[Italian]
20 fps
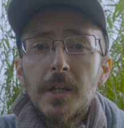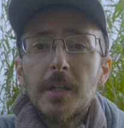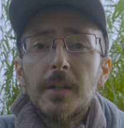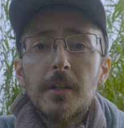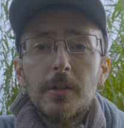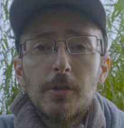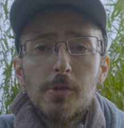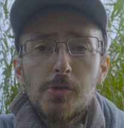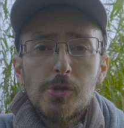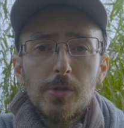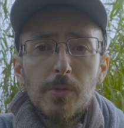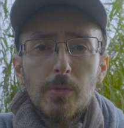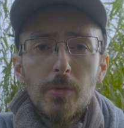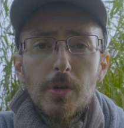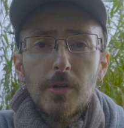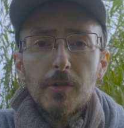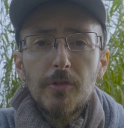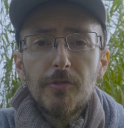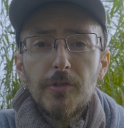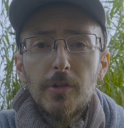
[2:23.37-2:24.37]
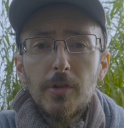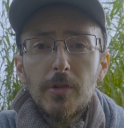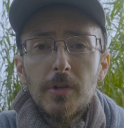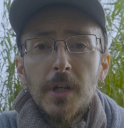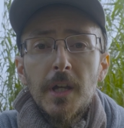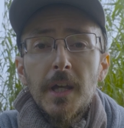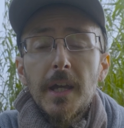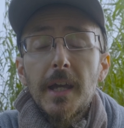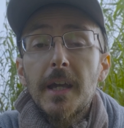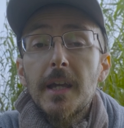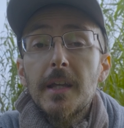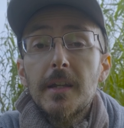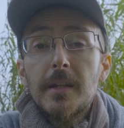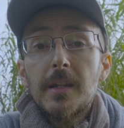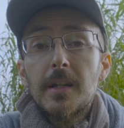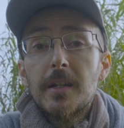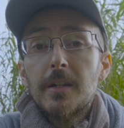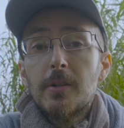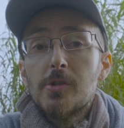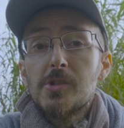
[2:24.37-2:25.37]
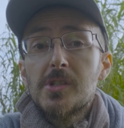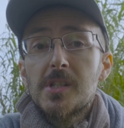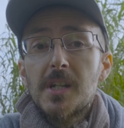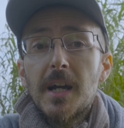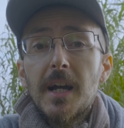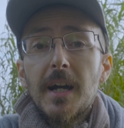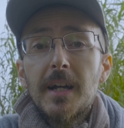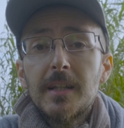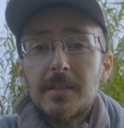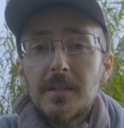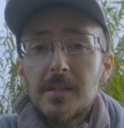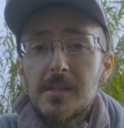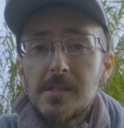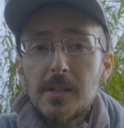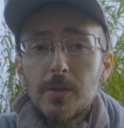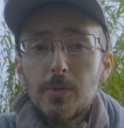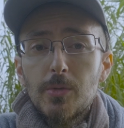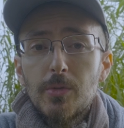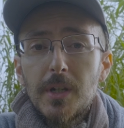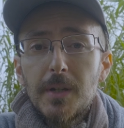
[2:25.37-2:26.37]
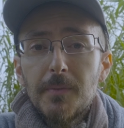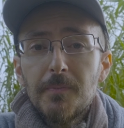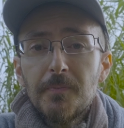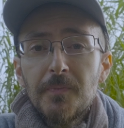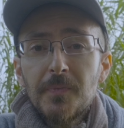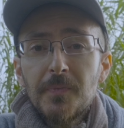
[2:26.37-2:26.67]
nel nostro workflow e nella nostra attrezzatura.